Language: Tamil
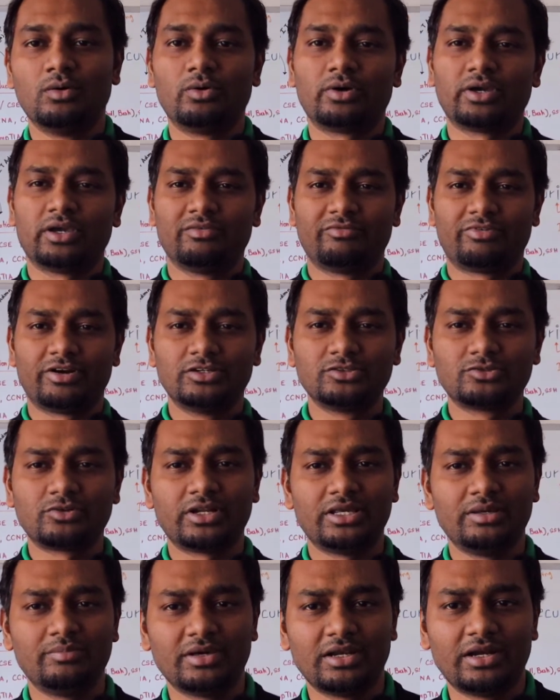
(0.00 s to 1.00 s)
ஓகே என்
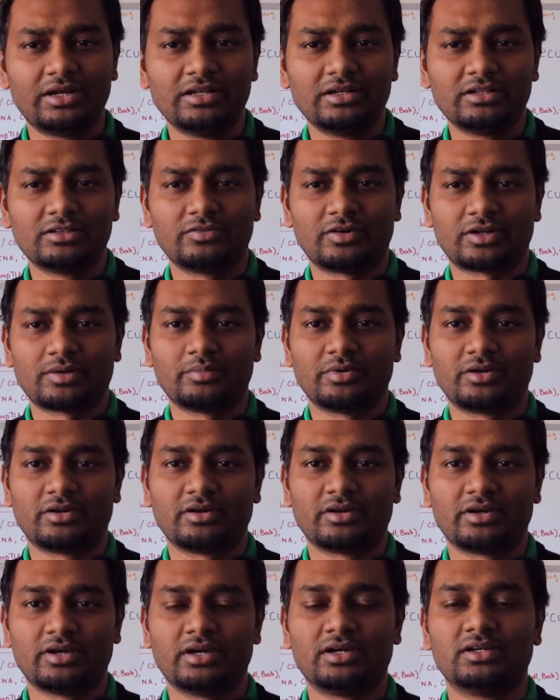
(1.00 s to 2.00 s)
ஃப்ரெண்ட்ஸோட இமெயில் ஐடியிலேருந்து வர
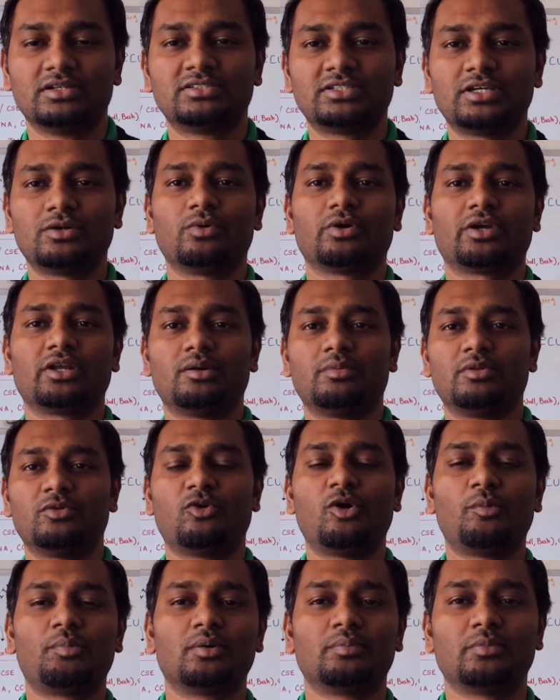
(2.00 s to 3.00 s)
மாதிரி இருக்கு சரி ஓகே நம்ம
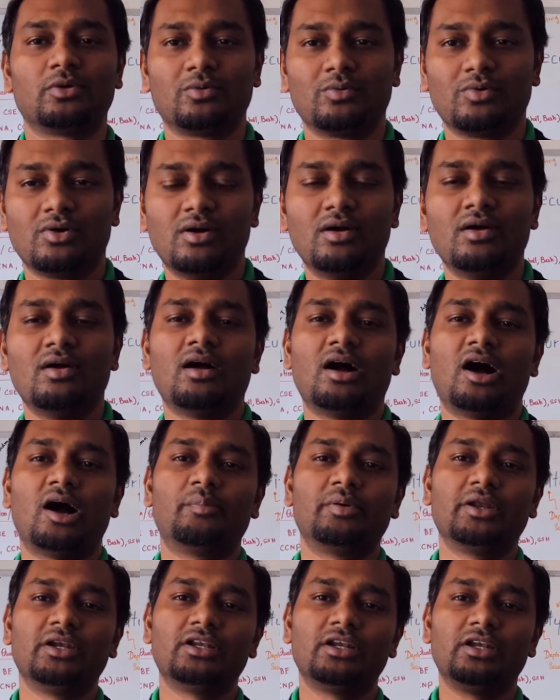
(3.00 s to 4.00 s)
ஓப்பன் பண்ணுவோம்
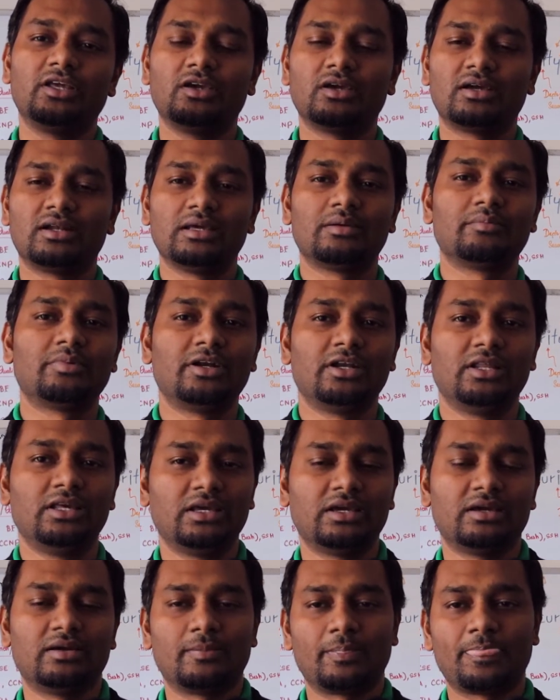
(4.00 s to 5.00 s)
அப்படின்ட்டு நீங்கள் கிளிக்
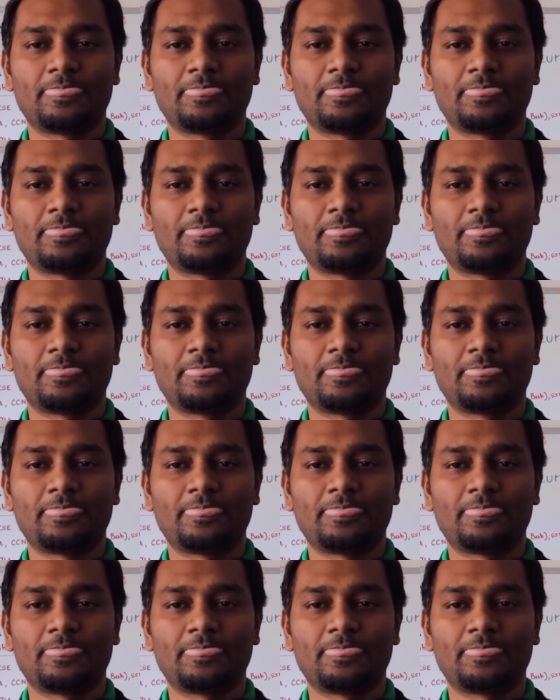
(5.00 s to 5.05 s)
பண்ணீங்க